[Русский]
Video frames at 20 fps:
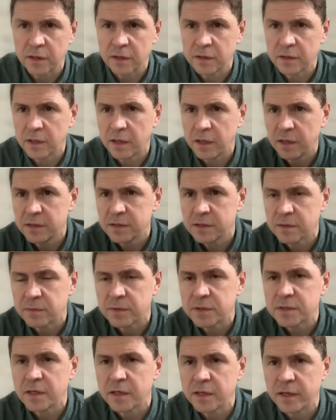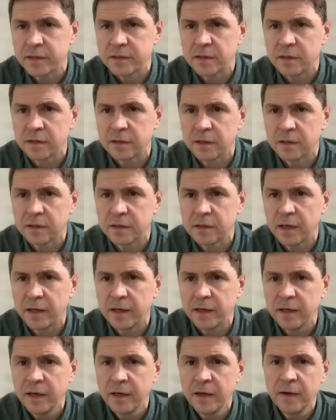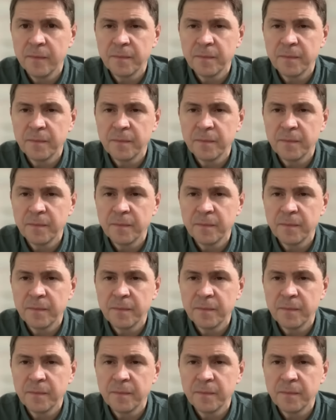Китай самостоятелен. Китай